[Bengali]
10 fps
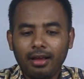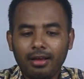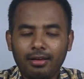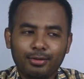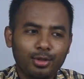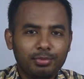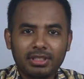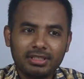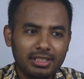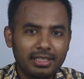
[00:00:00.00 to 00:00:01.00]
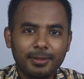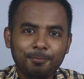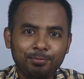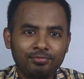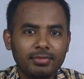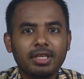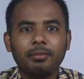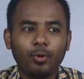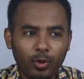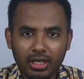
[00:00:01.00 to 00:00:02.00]
আর সব দিক দিয়ে এটা
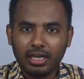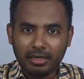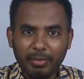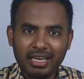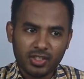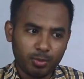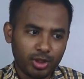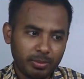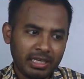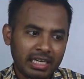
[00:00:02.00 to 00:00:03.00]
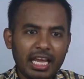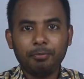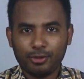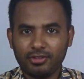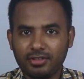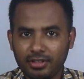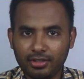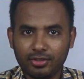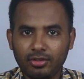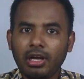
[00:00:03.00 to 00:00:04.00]
ওয়েল একটা ব্যালেন্স বলতে পারেন এই
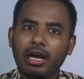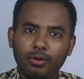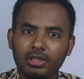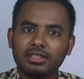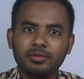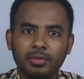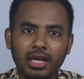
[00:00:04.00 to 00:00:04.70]
প্রসেসরটার জন্য আরও আদার্স